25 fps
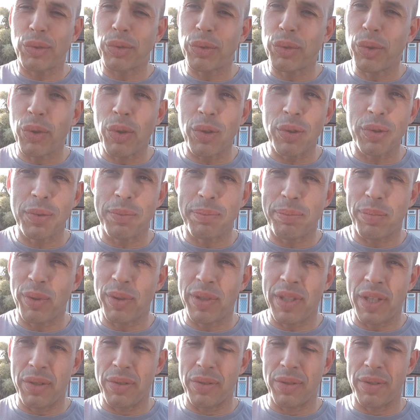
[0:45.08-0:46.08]

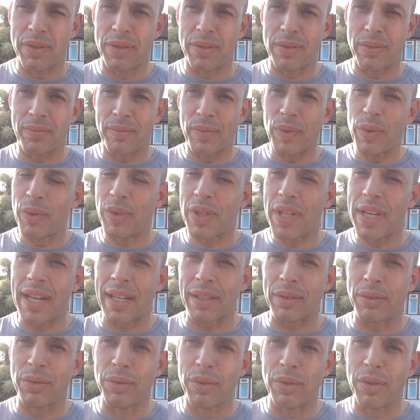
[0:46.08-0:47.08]
Todo-Poderoso, o
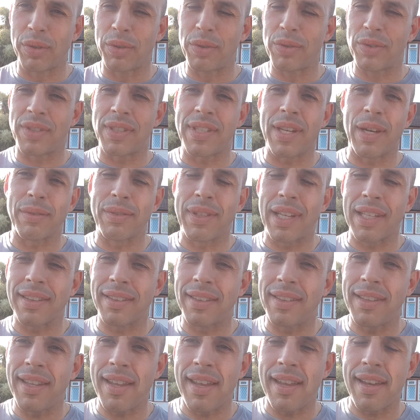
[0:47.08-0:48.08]
Criador do céu, da
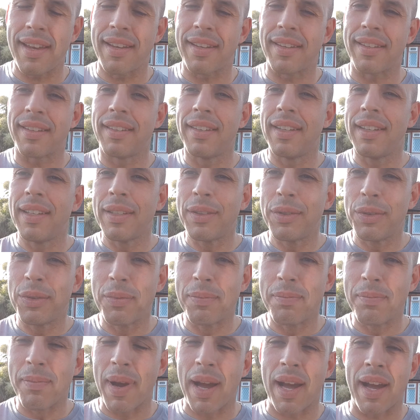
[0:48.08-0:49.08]
terra, do
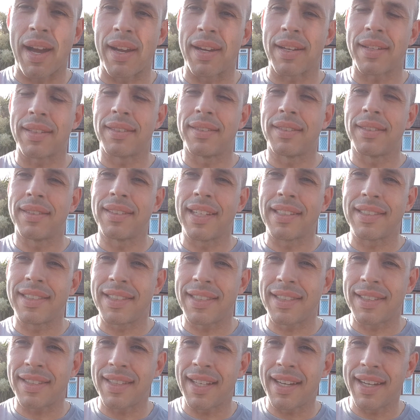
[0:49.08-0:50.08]
mar, das
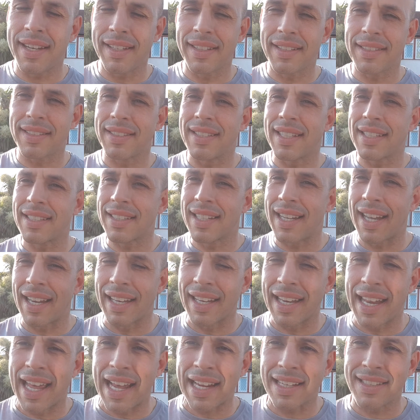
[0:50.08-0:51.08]
estrelas, das
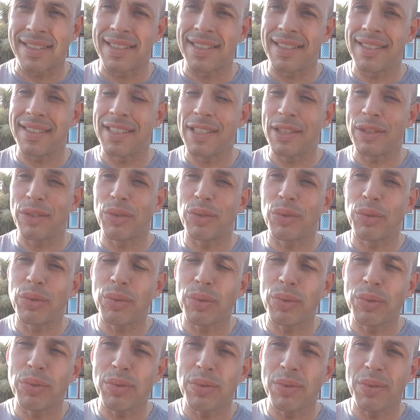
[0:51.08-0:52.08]
galáxias, de
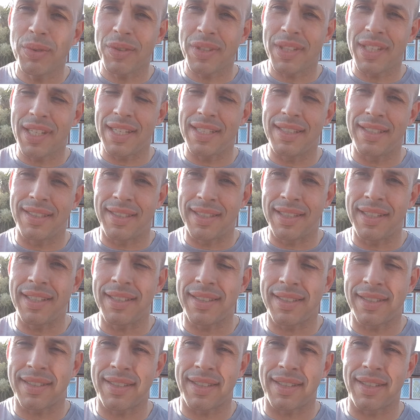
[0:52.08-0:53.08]
tudo que
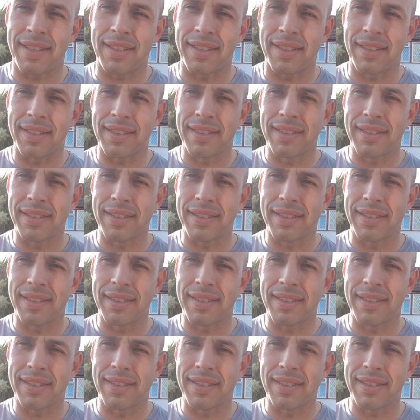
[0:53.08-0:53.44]
existe,